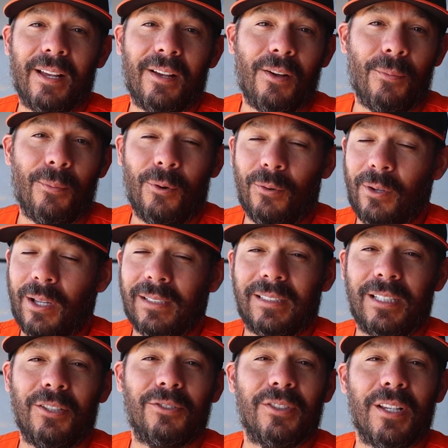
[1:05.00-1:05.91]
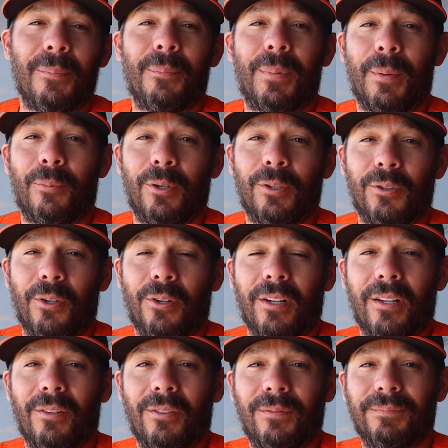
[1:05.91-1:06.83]
como ha sido siempre Puerto
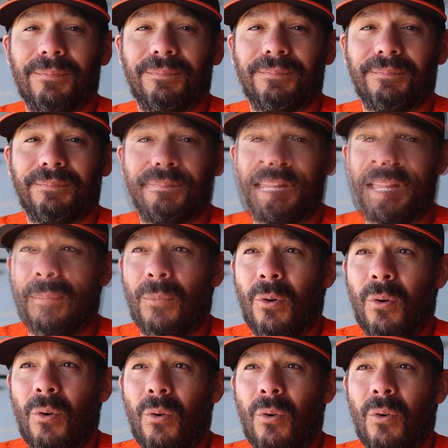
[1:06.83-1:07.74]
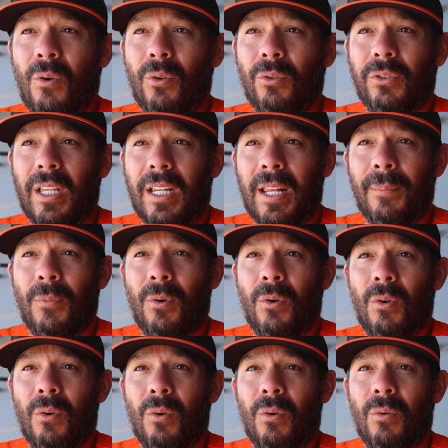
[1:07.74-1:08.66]
Rico. Tenemos,
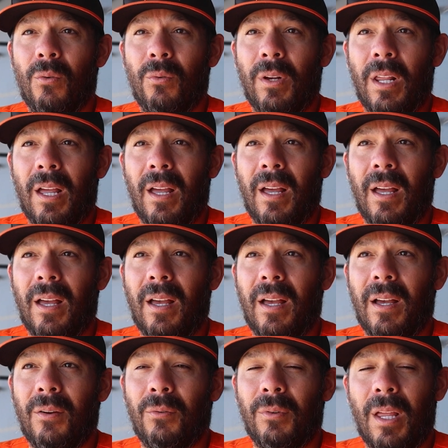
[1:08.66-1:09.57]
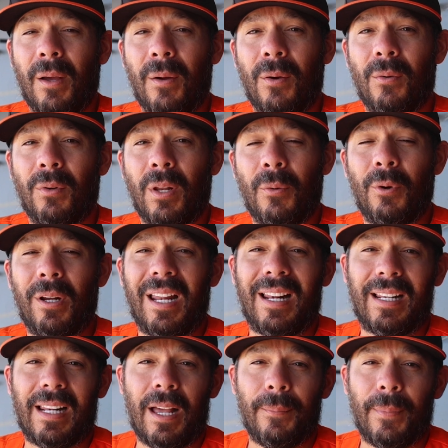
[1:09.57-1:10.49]
tenemos una, buena
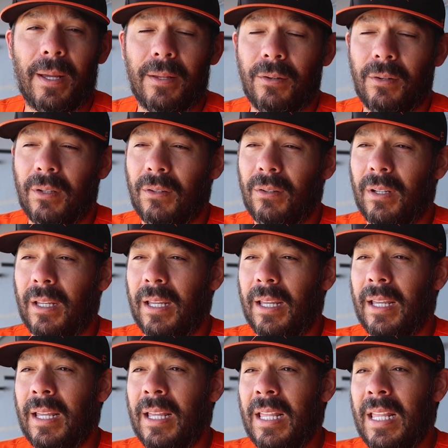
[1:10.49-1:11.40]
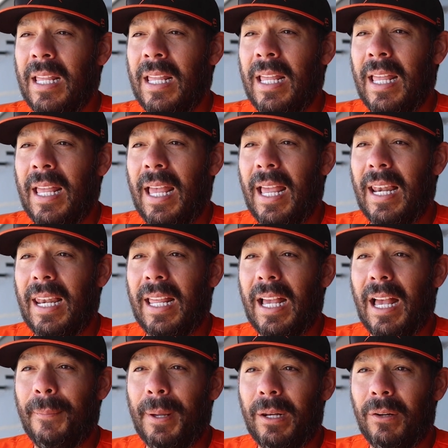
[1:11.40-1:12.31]
rama, yo creo que en
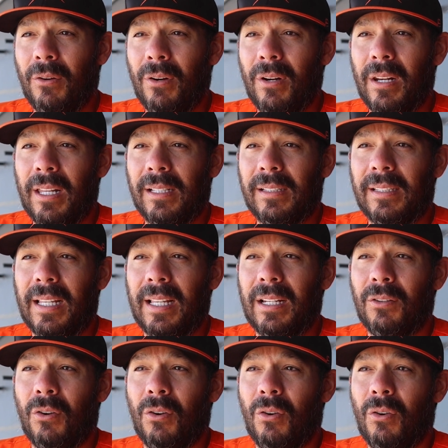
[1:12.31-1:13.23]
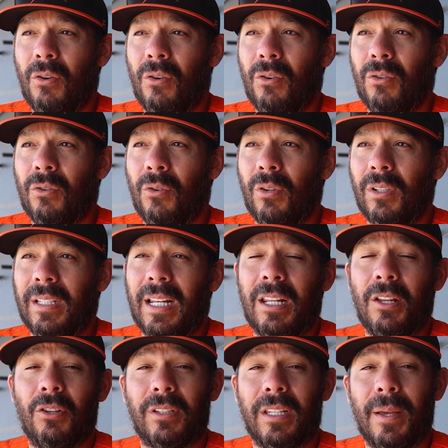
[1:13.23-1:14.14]
Liga Menor este, no, no he
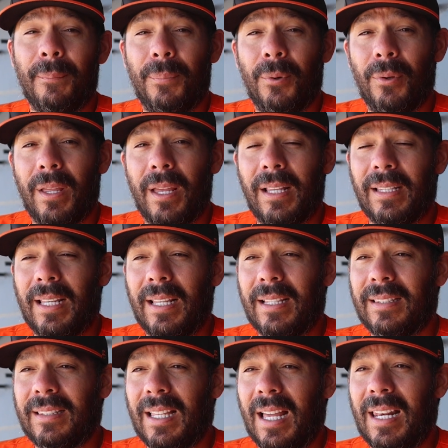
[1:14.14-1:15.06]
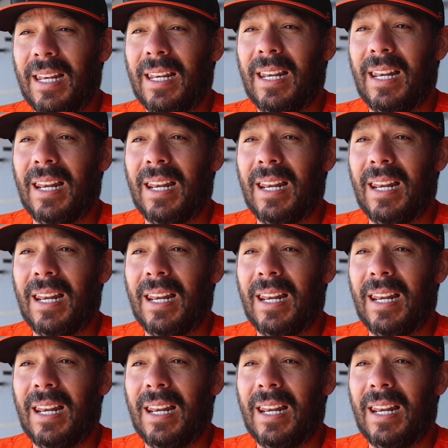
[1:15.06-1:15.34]
tenido tiempo de estar